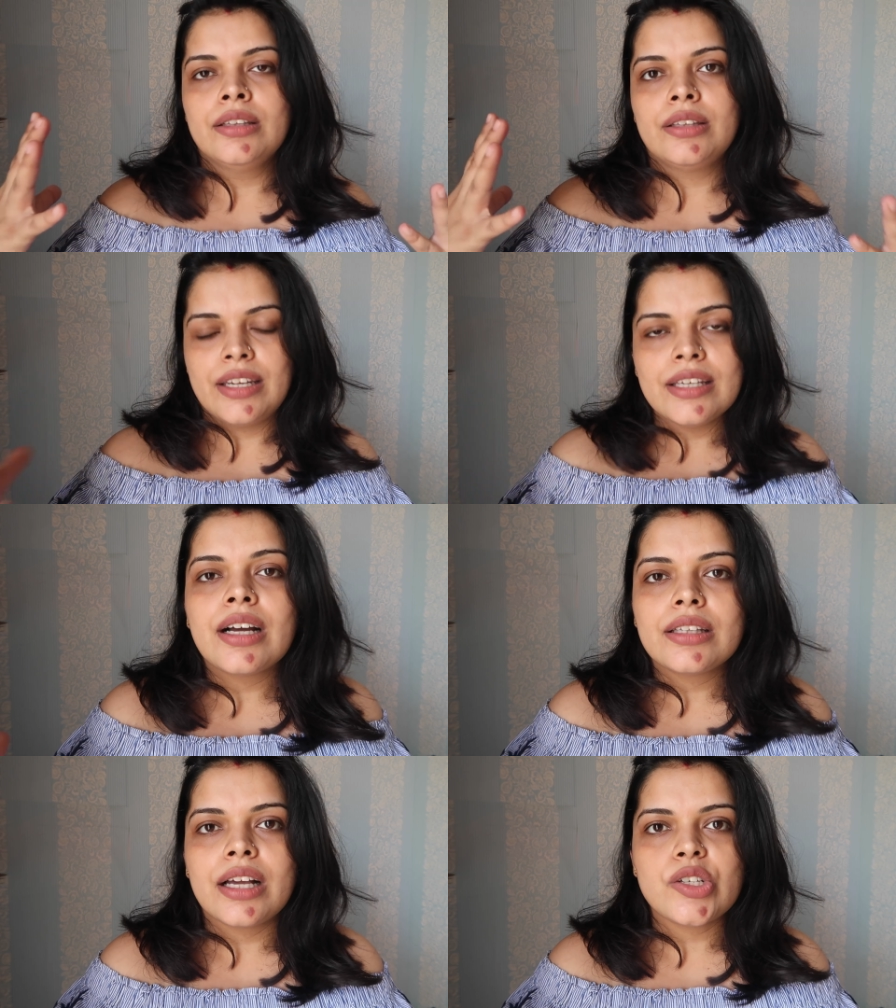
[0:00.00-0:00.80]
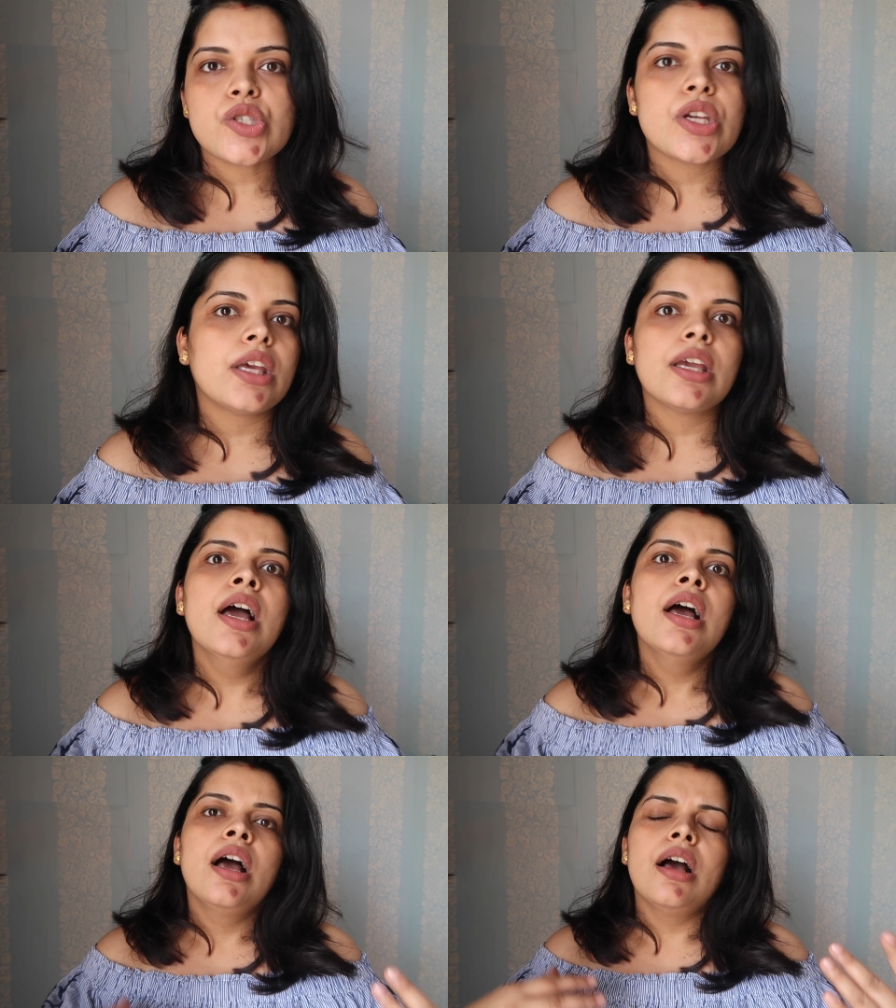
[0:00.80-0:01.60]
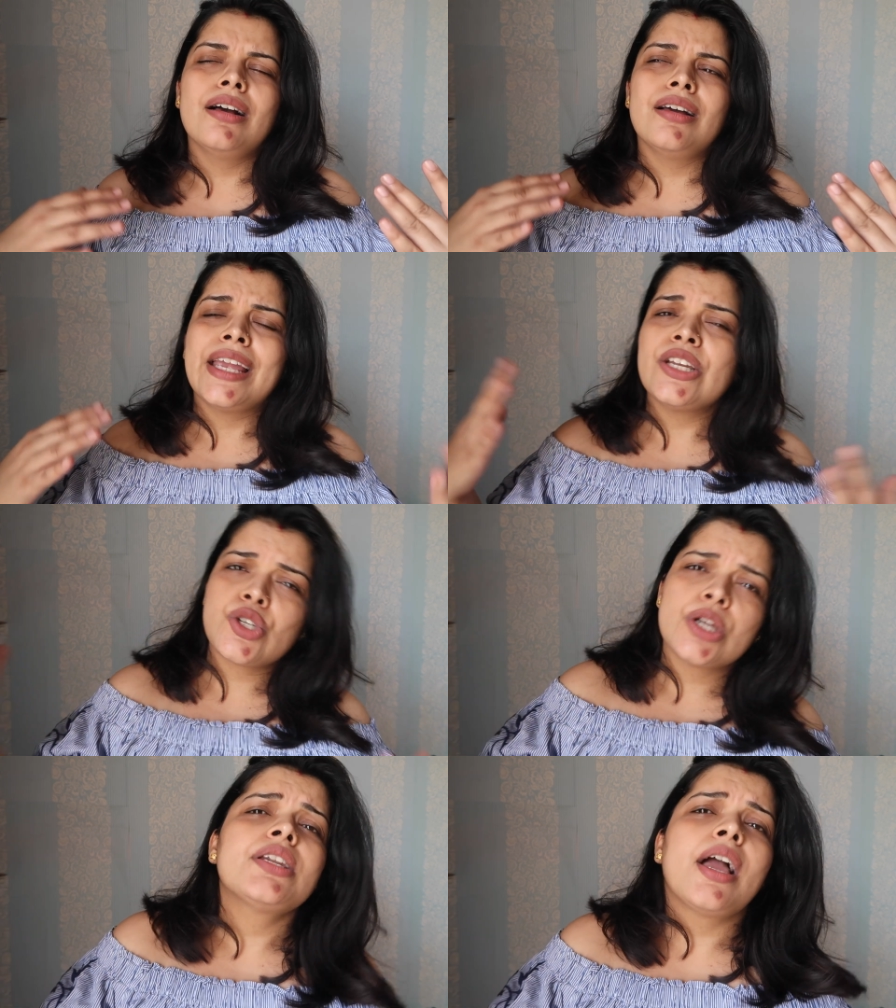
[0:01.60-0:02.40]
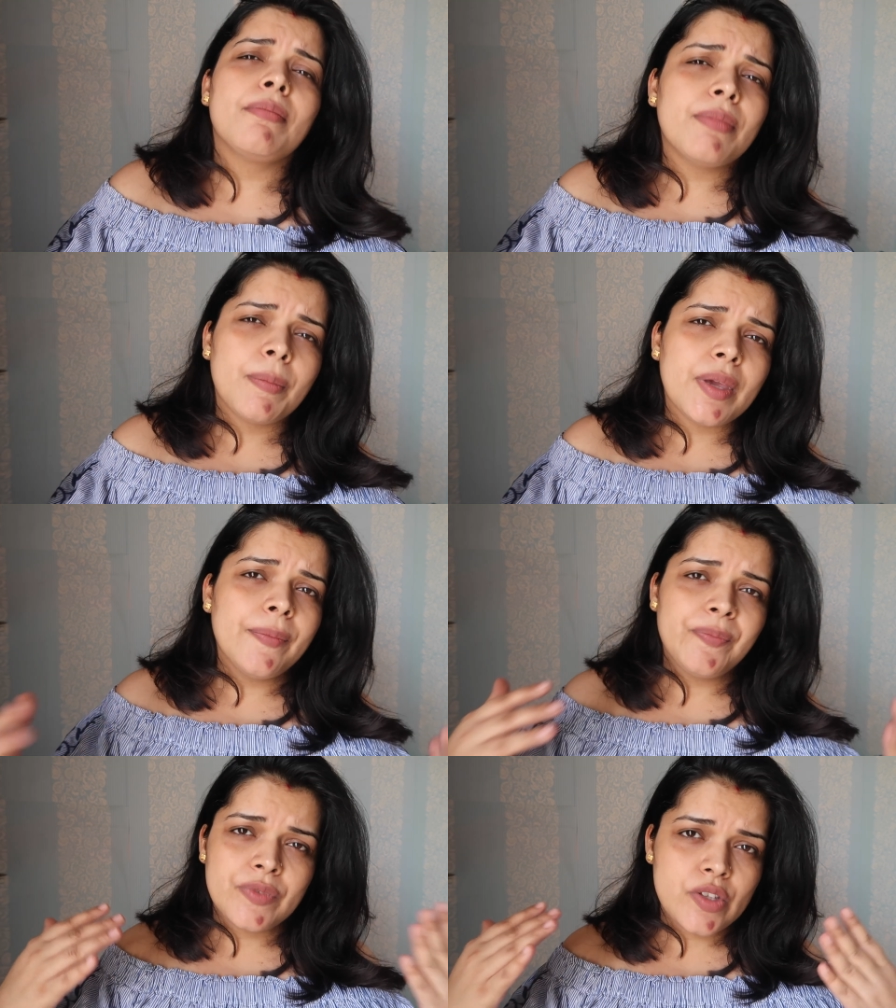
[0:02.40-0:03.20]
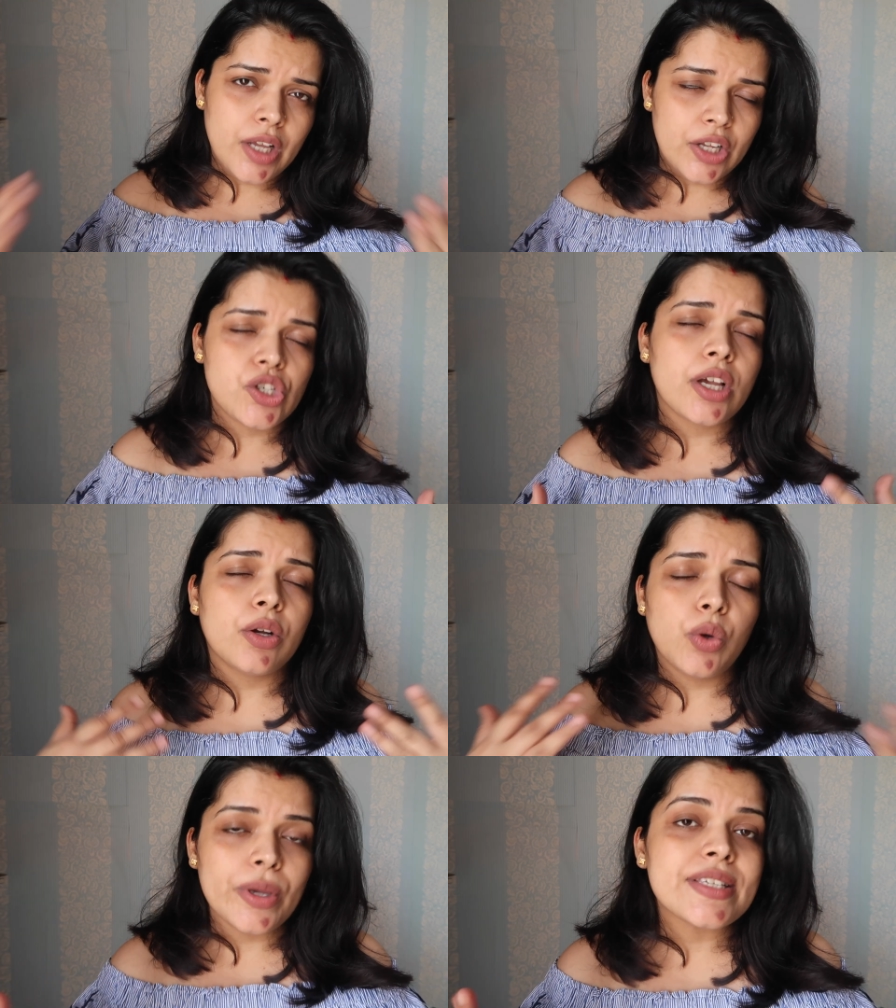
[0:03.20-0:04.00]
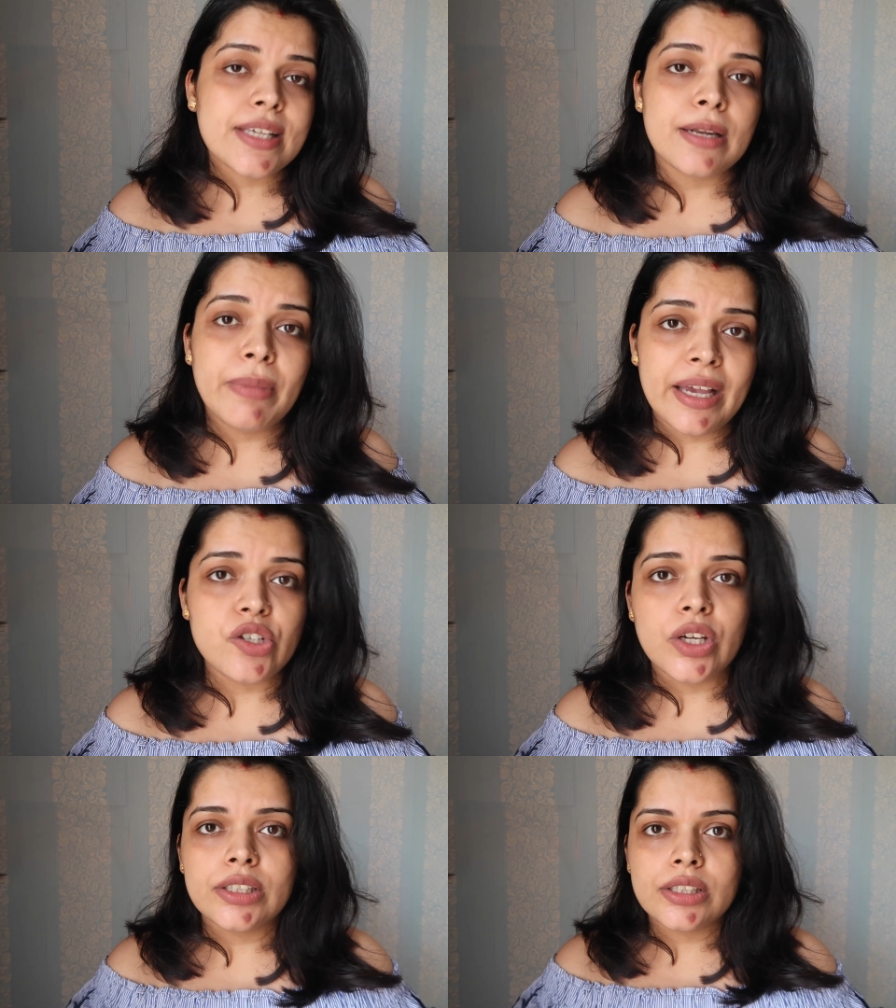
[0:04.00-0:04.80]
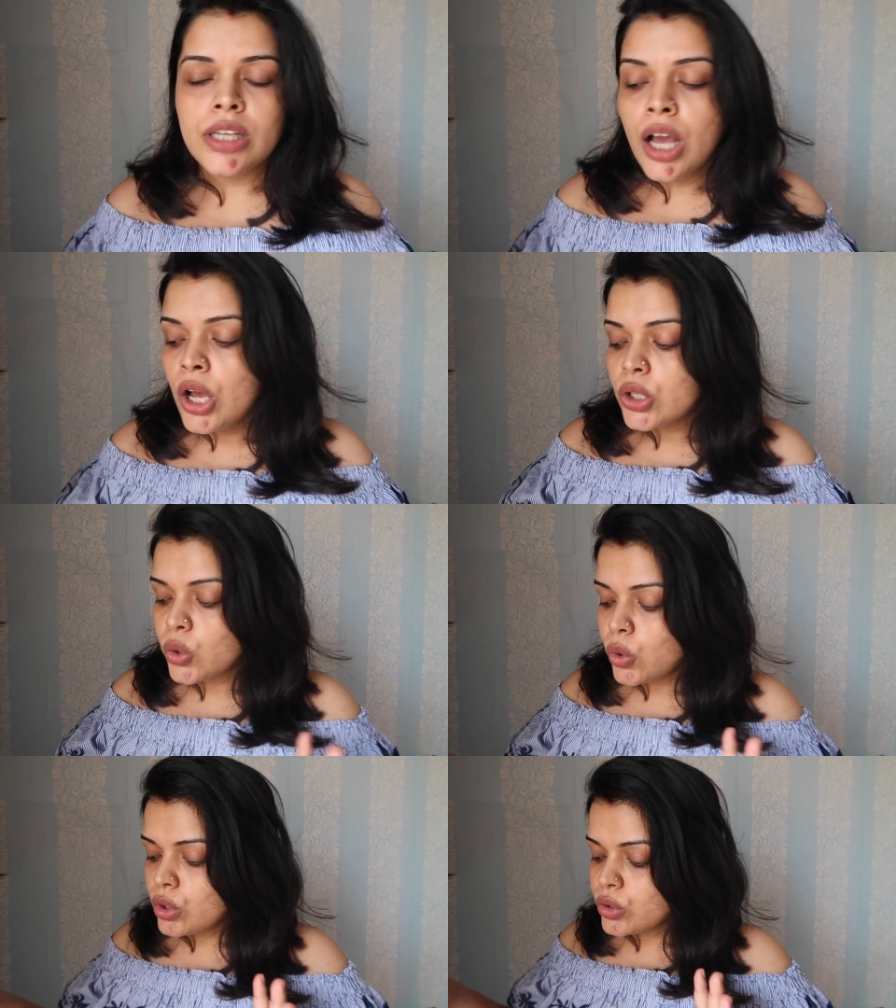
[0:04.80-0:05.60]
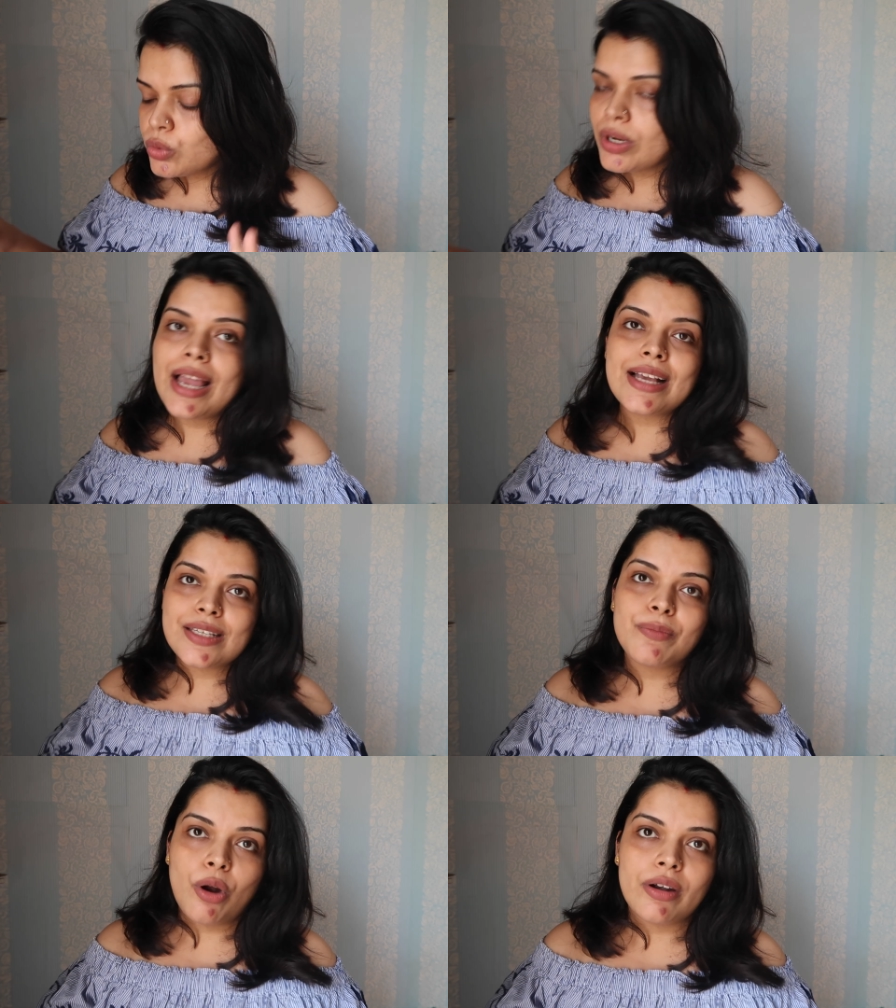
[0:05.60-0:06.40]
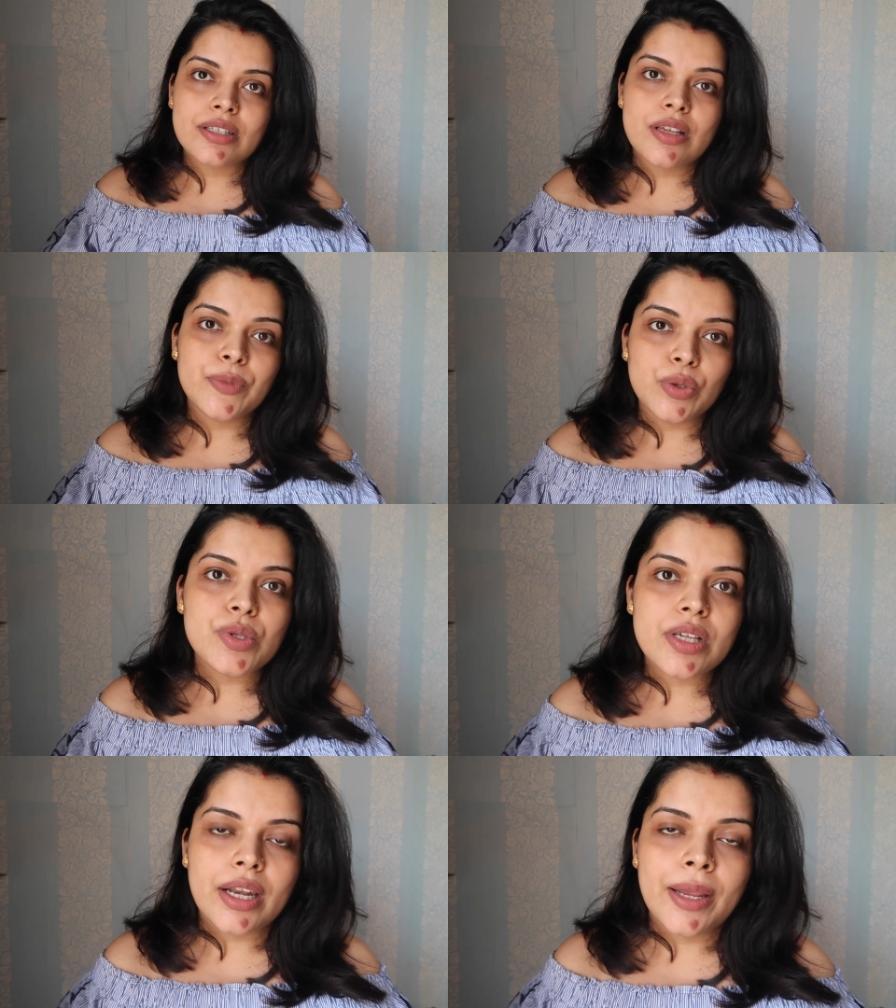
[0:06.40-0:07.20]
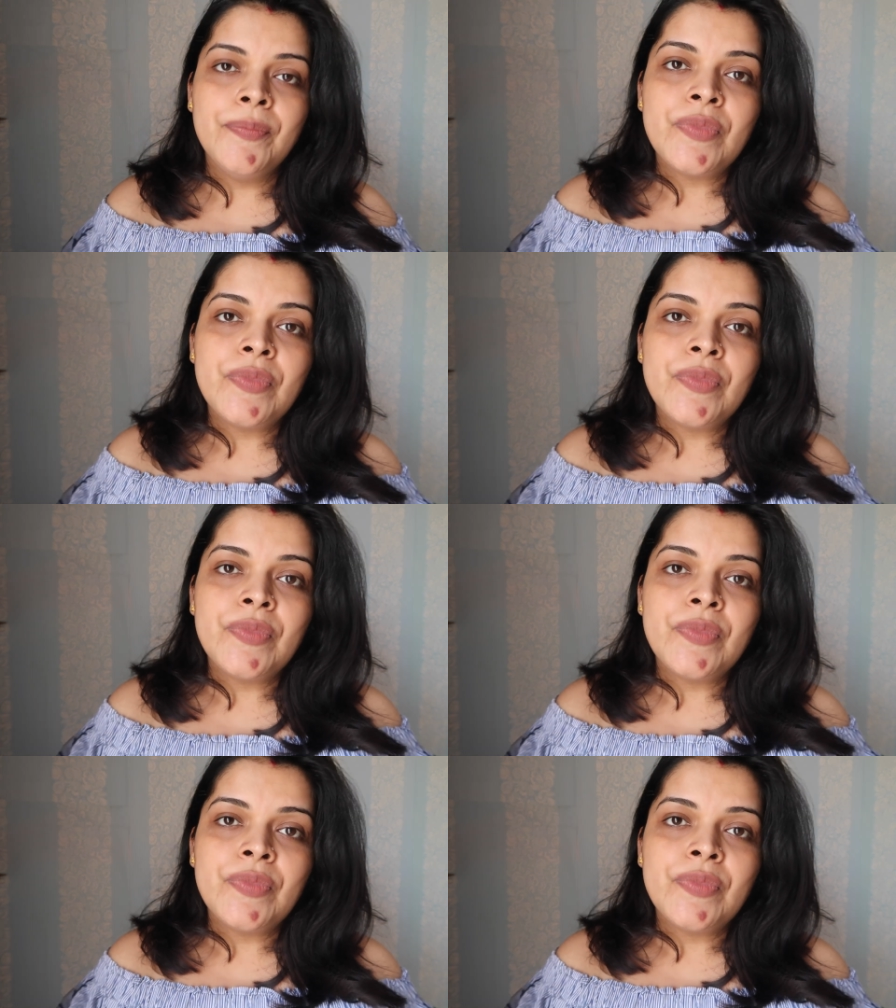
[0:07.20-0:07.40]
तरीका था जिससे कि एंशंट टाइम में भी अच्छा ग्लोइंग स्किन पाई जाती थी तो क्यों ना ऐसे प्रोडक्ट्स हम यूज़ करें